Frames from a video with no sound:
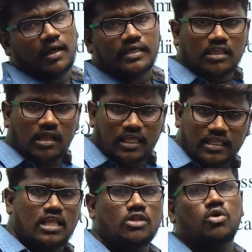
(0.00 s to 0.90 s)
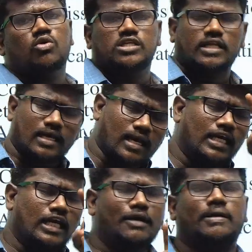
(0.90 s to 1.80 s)
இந்த இதுல இருந்து ஒரு கொஸ்டின் நீங்க
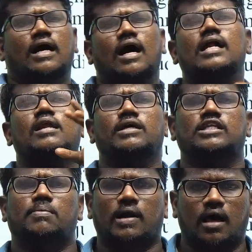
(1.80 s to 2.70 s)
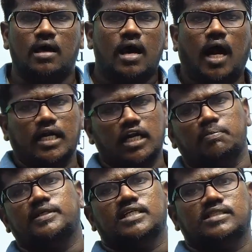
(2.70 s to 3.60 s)
கண்டிப்பா தாராளமா எதிர்பார்க்கலாம் ஹண்ட்ரட்
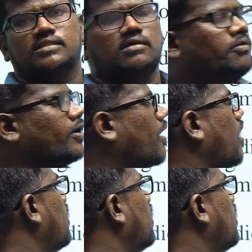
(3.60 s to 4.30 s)
பர்சன்டேஜ் ஓகேங்களா